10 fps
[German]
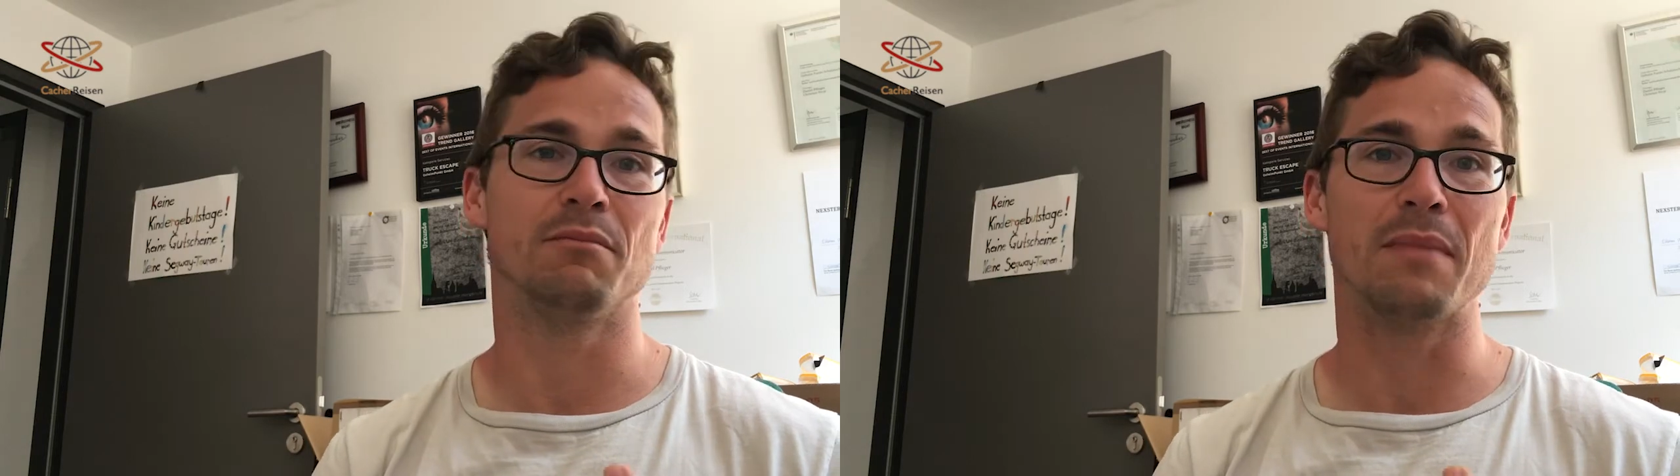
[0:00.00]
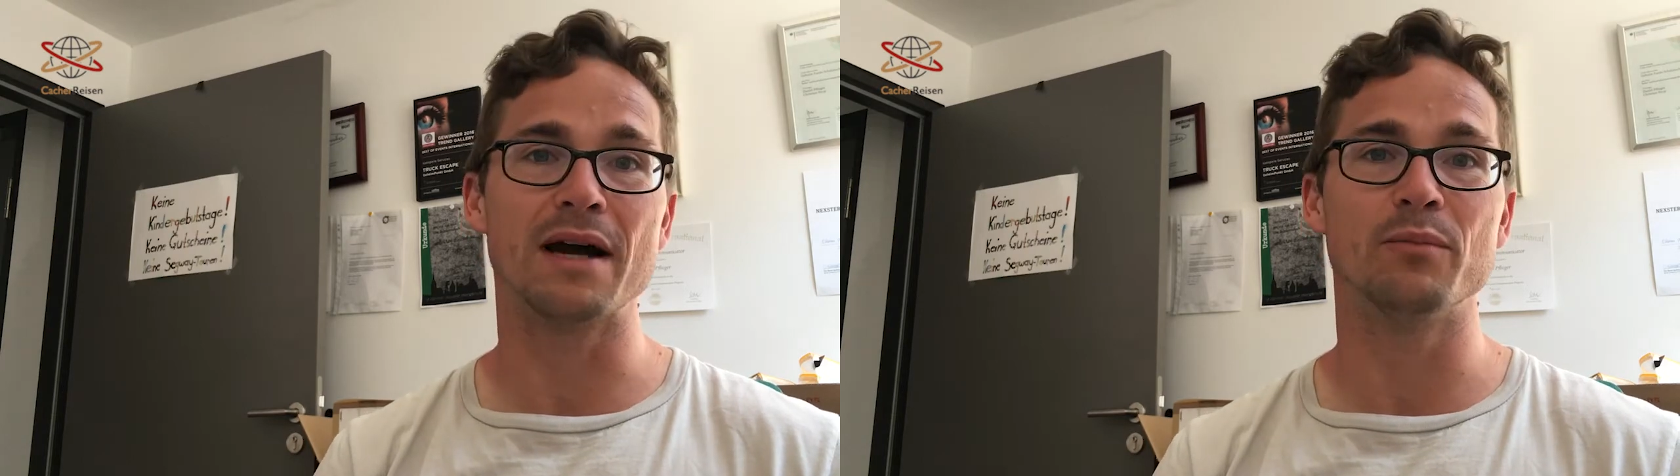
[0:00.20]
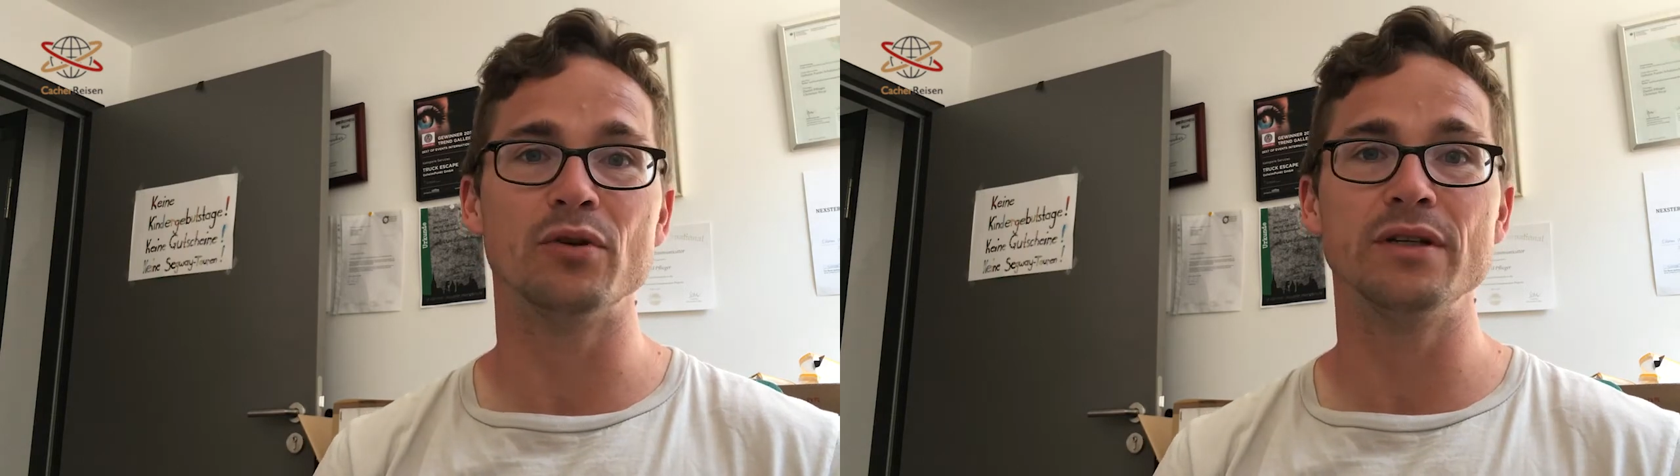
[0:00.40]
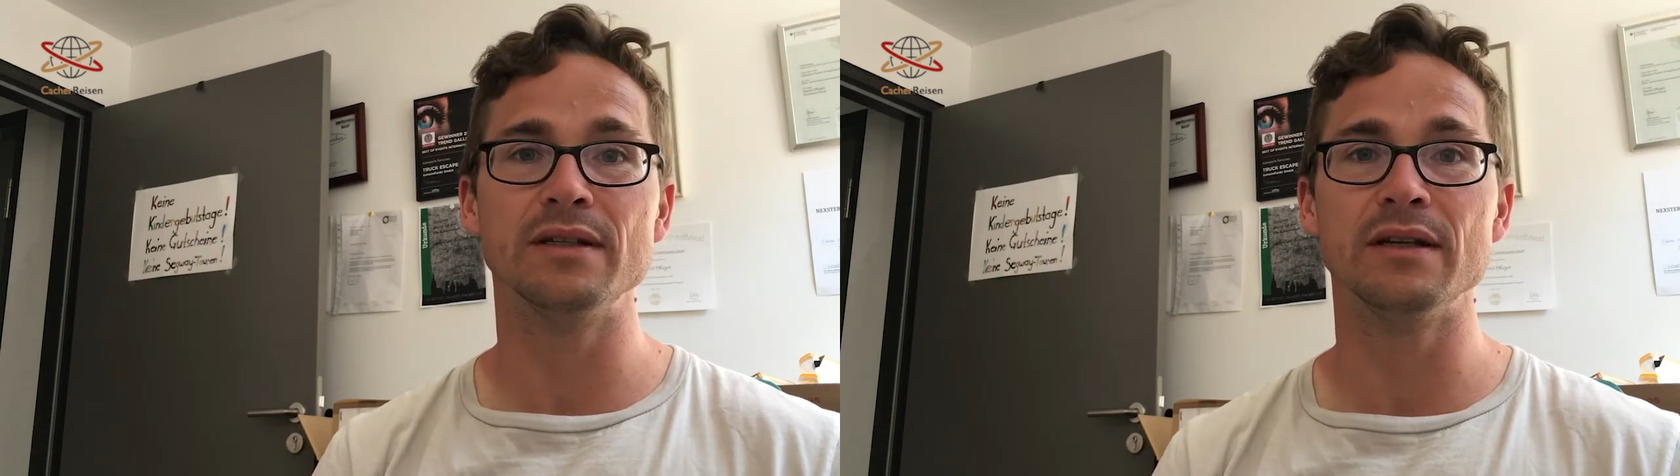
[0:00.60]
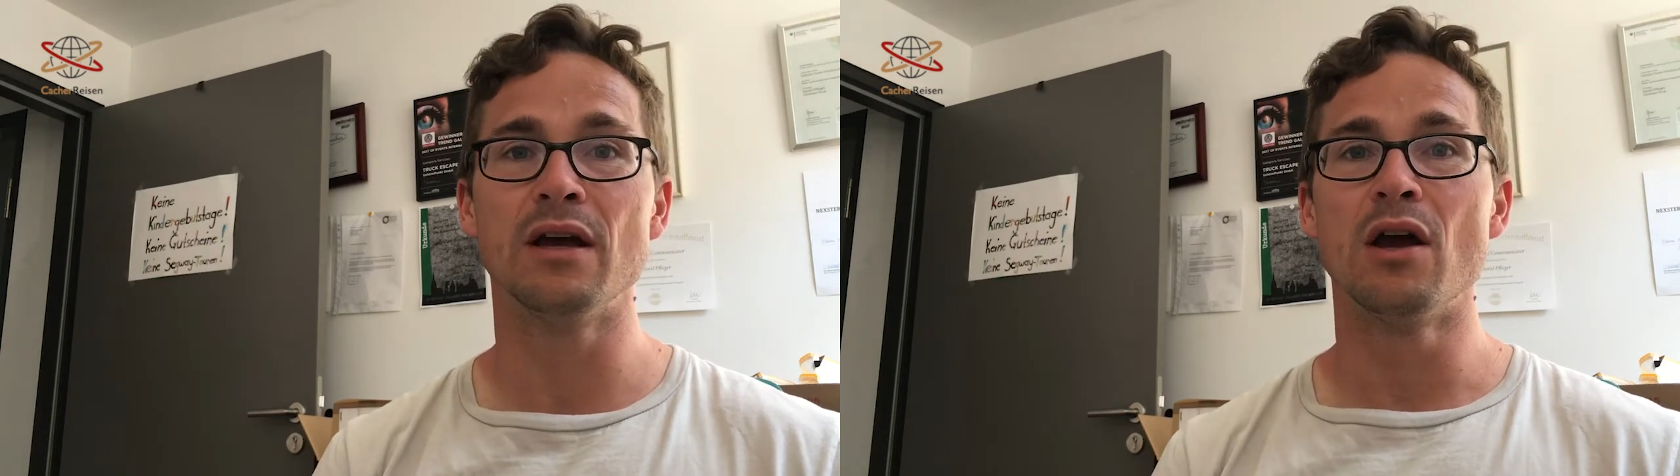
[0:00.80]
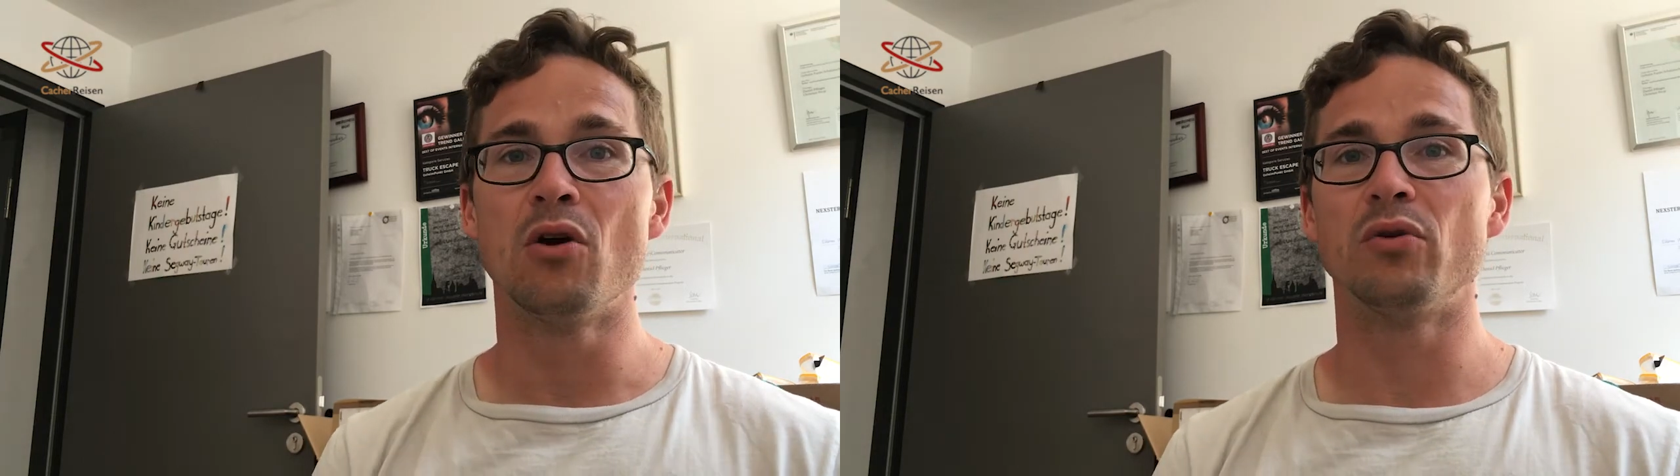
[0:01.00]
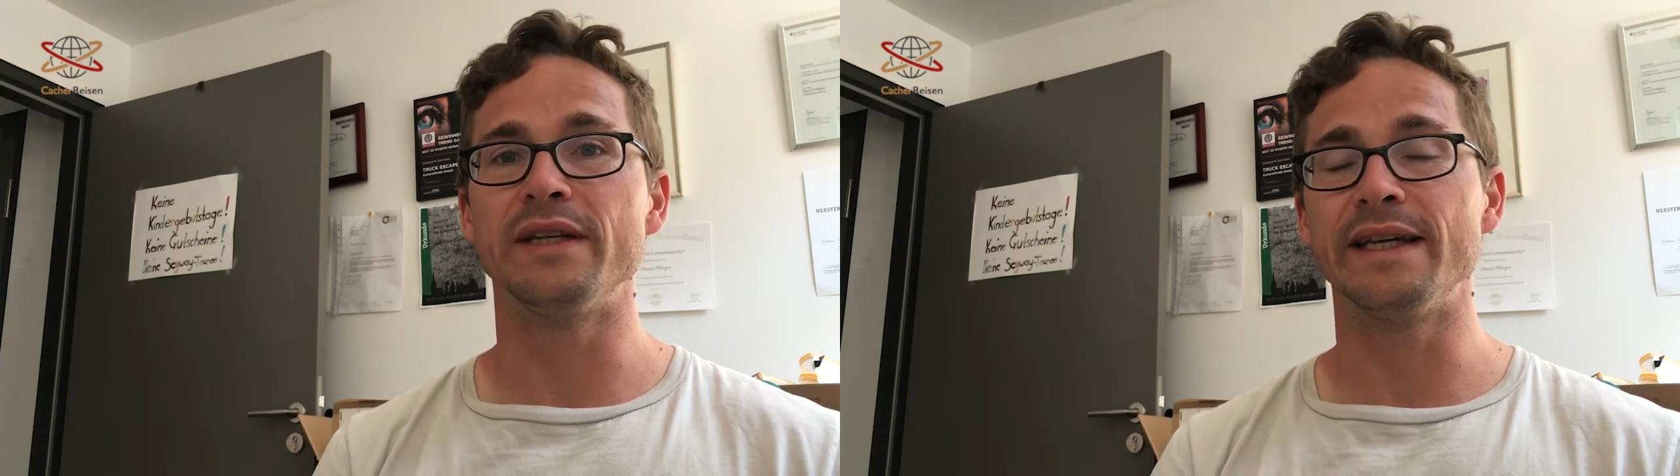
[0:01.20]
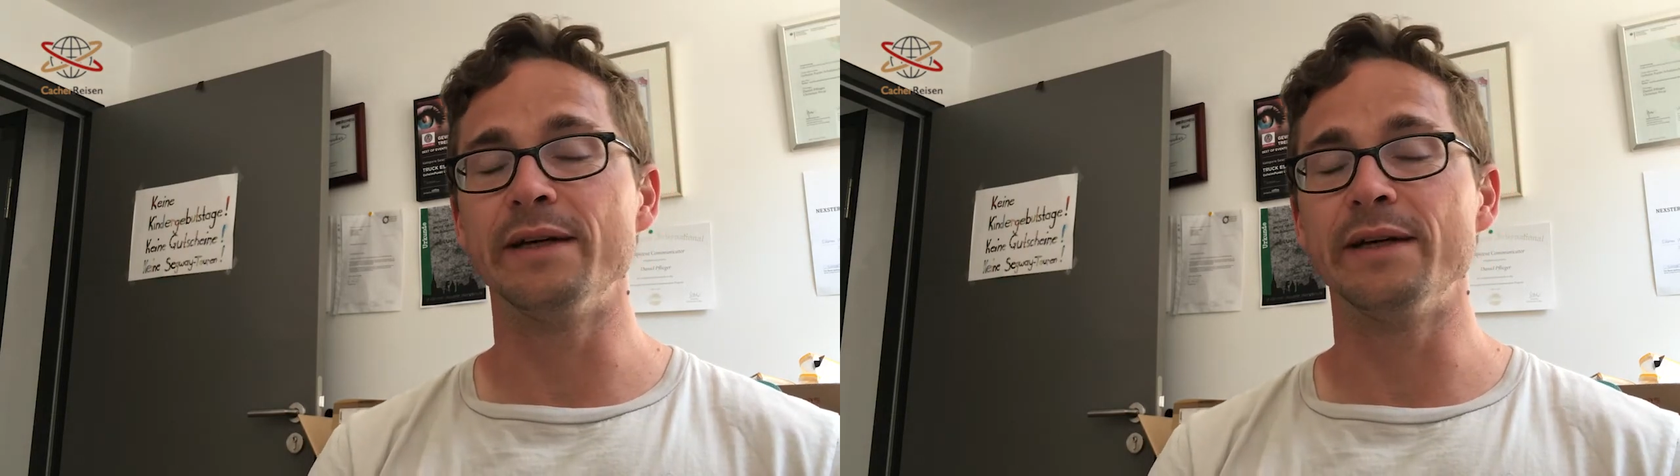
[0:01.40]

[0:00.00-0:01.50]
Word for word: machen möchten und die